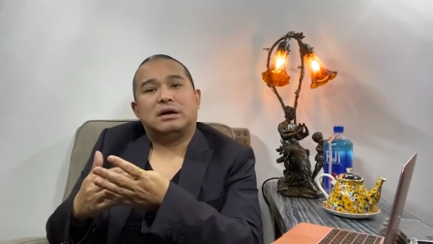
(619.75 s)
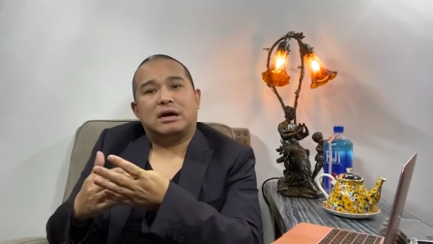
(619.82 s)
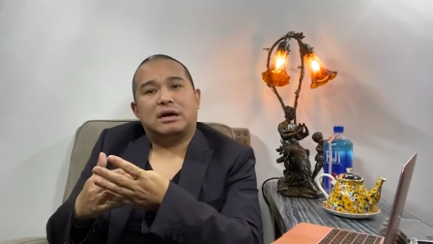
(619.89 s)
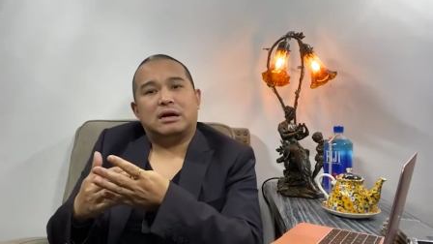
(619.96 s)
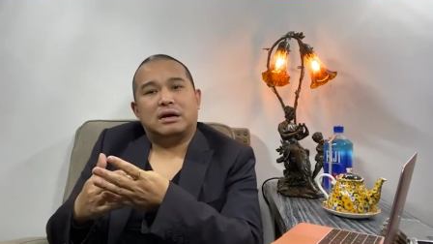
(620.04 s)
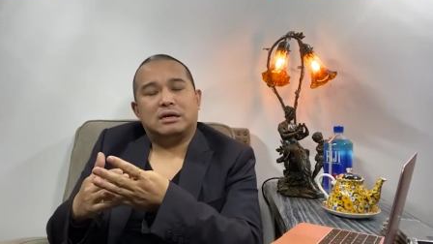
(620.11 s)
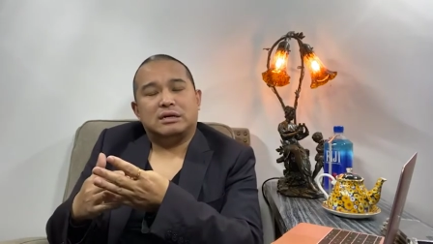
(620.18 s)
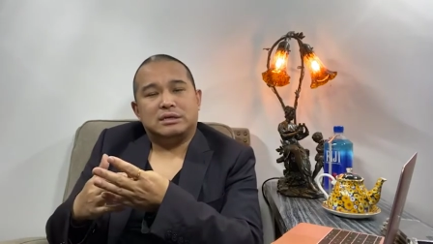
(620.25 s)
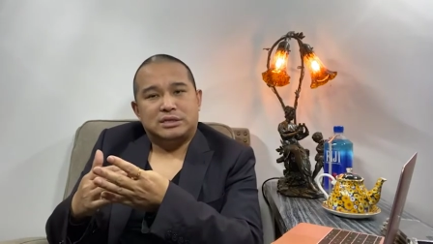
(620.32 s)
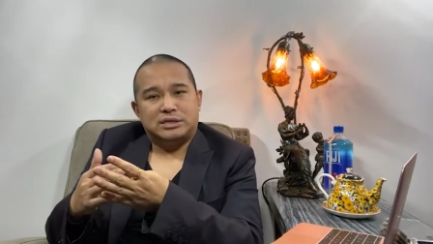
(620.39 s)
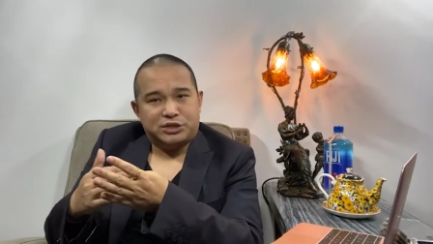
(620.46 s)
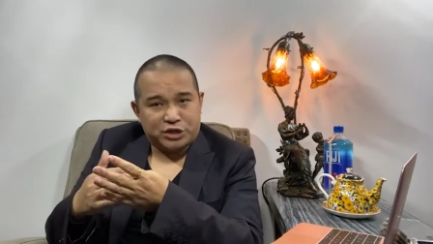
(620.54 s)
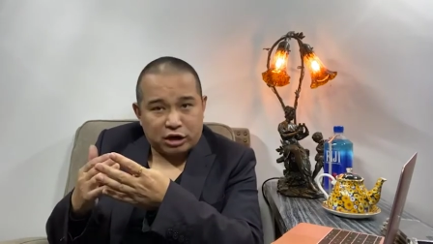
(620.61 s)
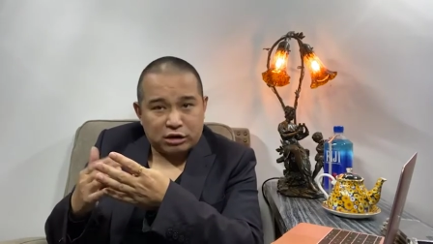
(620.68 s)
呃
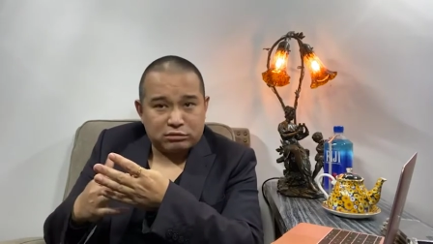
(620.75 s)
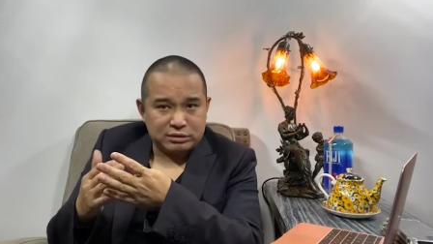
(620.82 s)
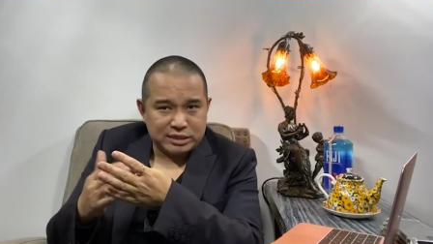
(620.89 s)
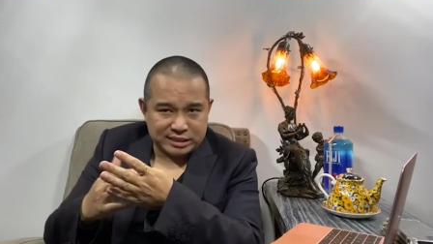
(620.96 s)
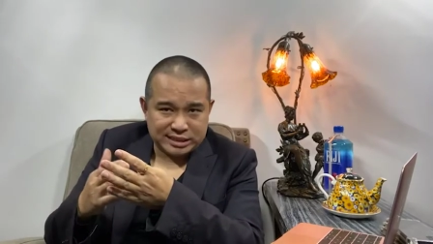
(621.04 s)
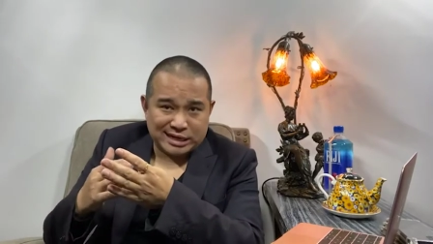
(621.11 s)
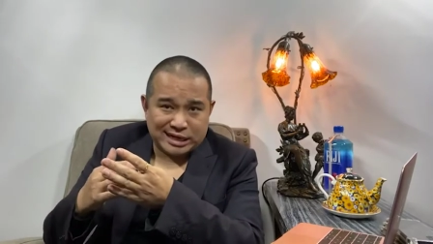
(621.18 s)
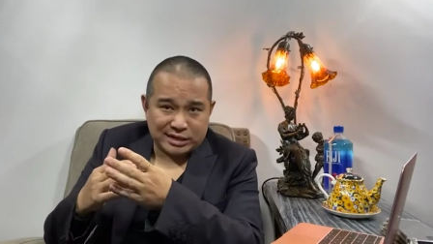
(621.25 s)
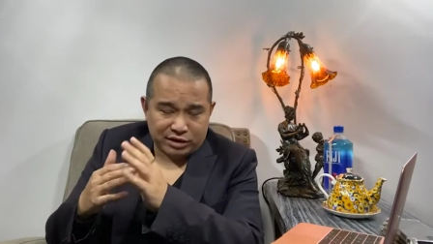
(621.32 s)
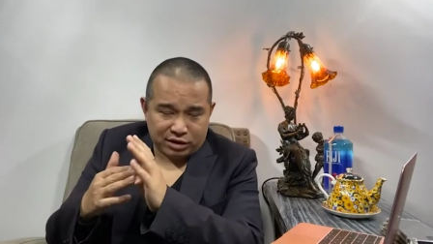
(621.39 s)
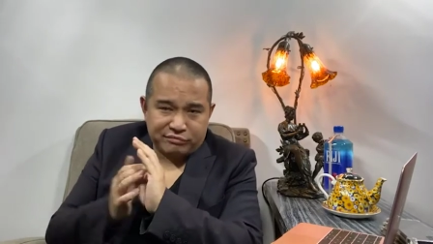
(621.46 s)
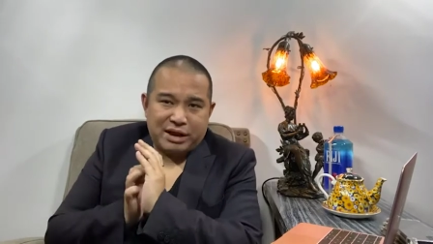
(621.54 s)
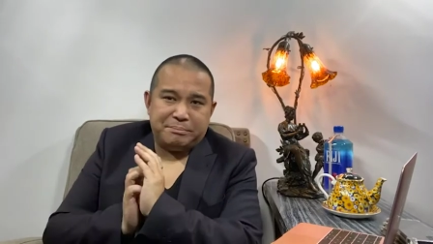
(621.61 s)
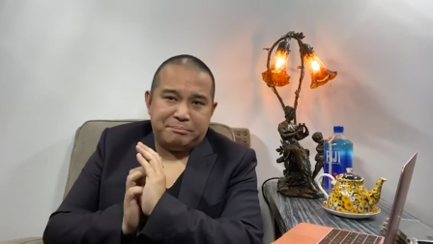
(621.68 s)
小姑娘进来
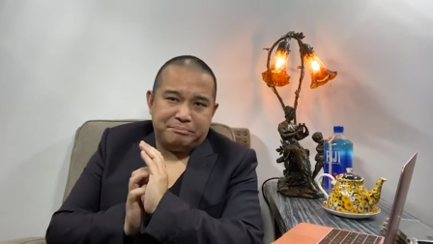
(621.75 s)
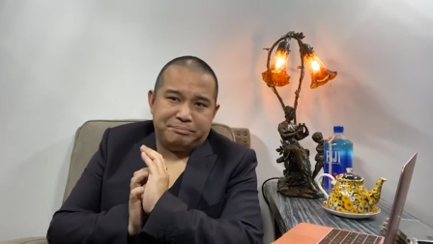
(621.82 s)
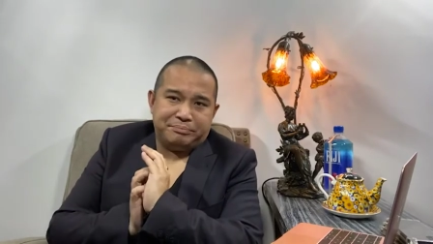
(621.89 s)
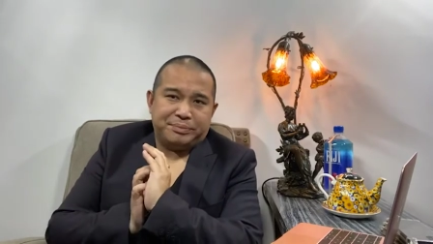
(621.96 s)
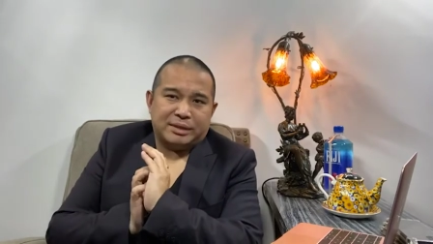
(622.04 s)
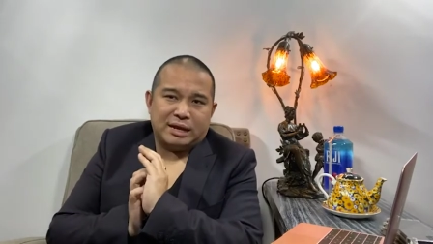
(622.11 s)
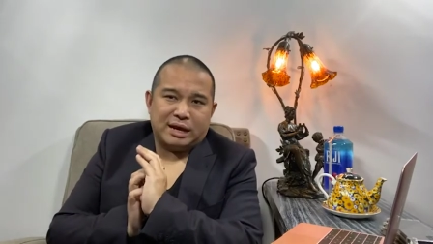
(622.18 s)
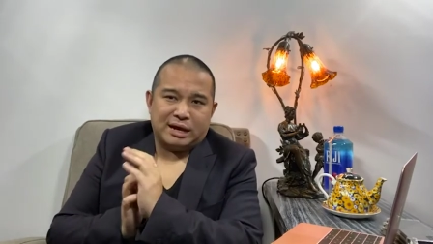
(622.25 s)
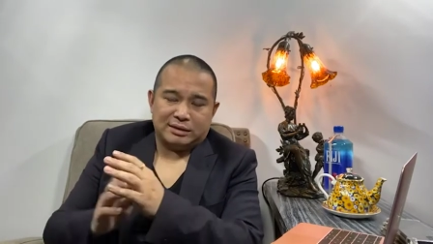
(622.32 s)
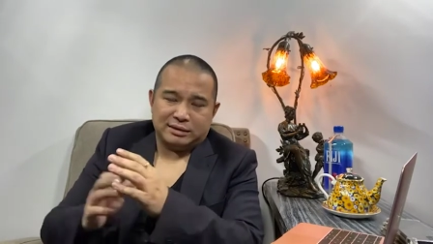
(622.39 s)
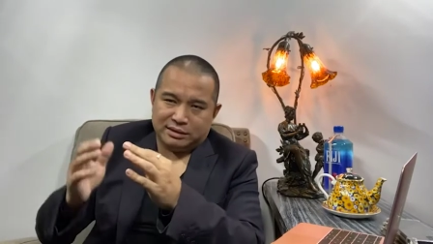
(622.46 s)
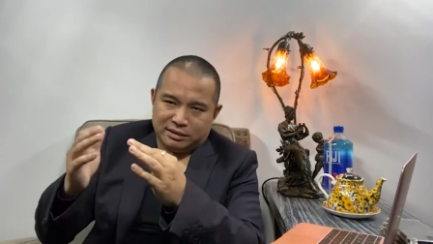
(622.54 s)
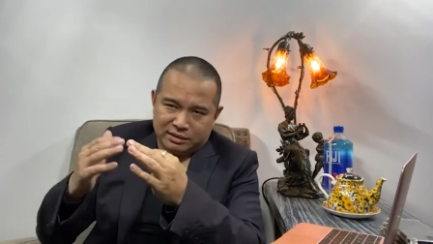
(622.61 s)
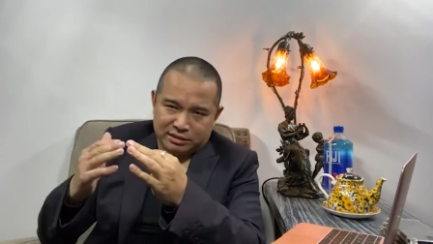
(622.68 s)
要饭啊，
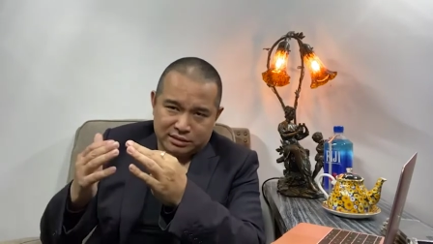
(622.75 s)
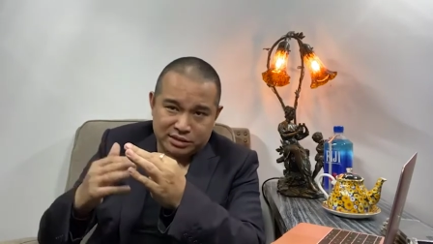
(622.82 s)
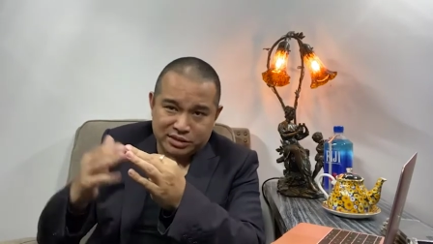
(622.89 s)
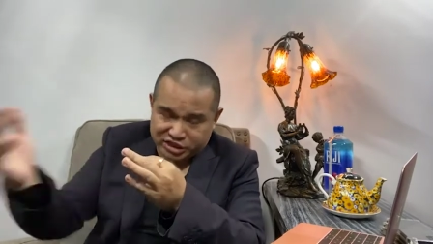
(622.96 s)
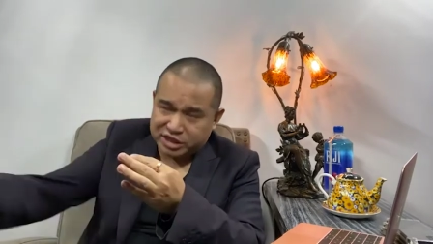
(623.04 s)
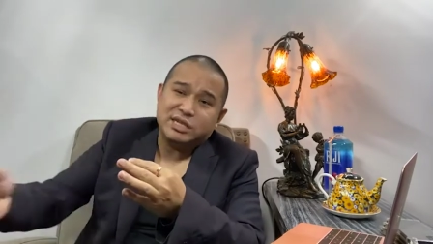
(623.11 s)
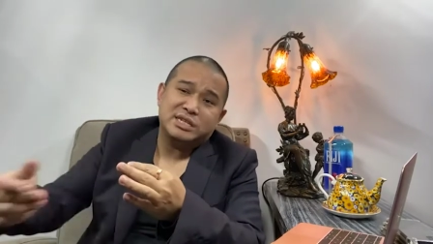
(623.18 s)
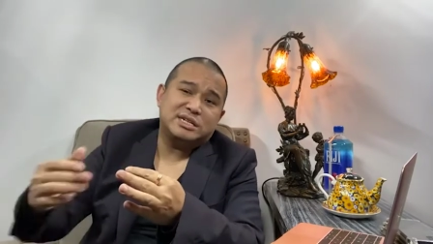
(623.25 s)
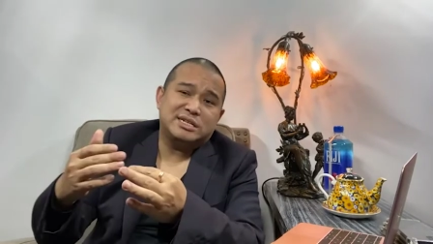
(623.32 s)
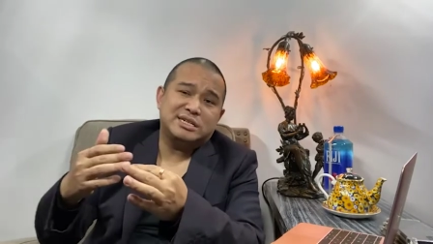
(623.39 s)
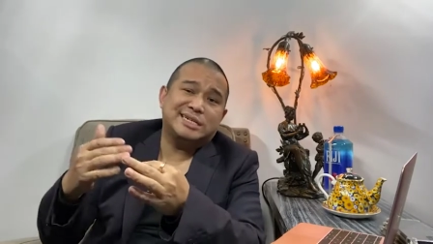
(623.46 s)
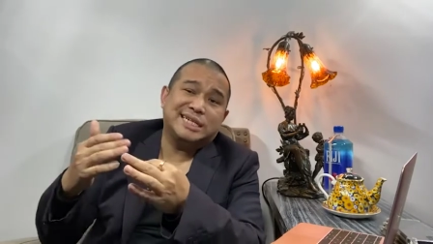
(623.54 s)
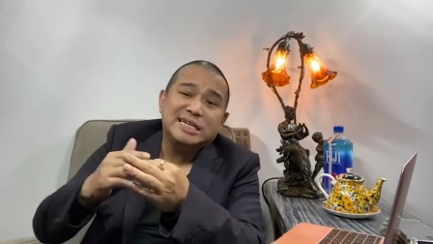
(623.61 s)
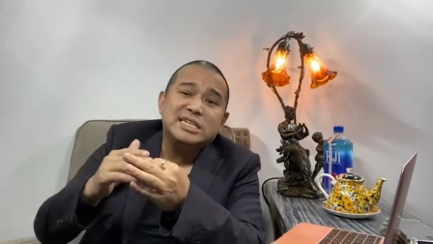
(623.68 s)
呃其实是
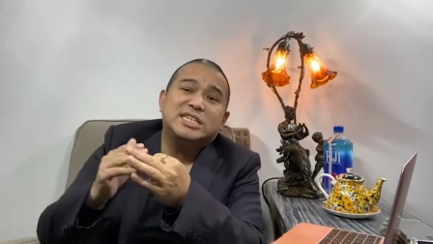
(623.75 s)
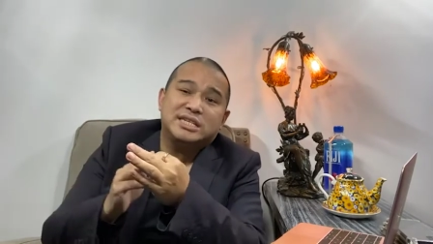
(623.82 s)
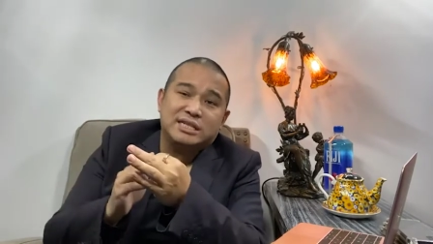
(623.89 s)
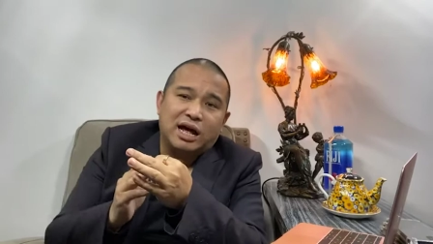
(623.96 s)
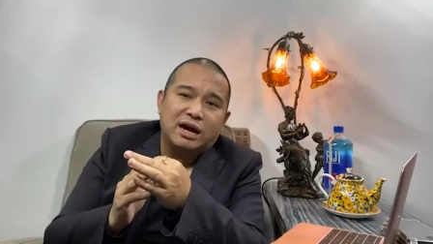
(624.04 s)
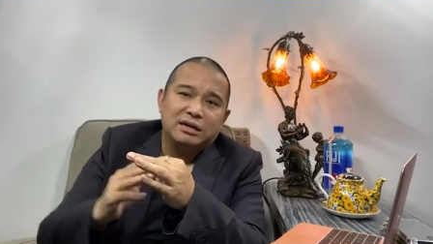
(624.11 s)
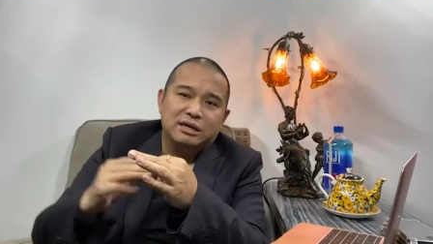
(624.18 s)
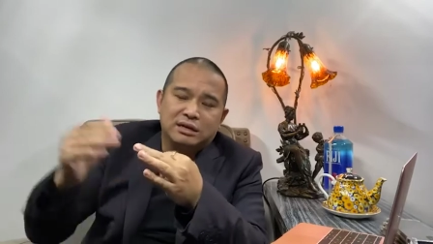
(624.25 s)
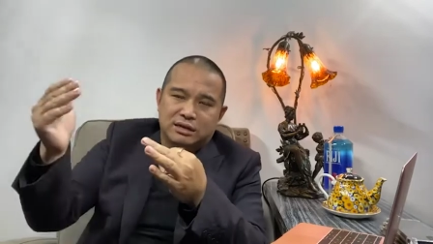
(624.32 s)
是行乞了。